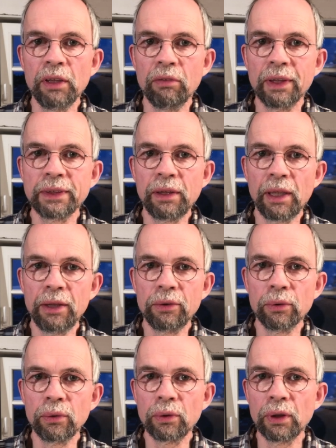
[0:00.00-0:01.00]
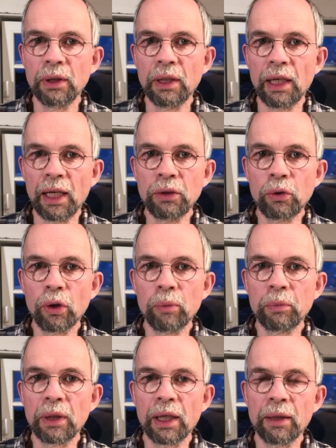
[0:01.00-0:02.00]
Wasserleitung
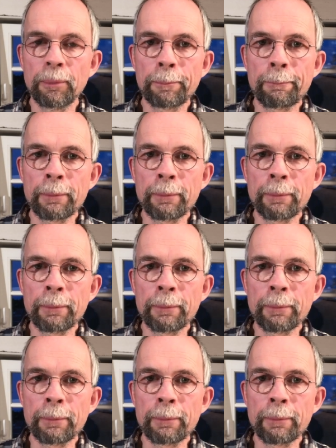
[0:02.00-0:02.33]
ankommen kann,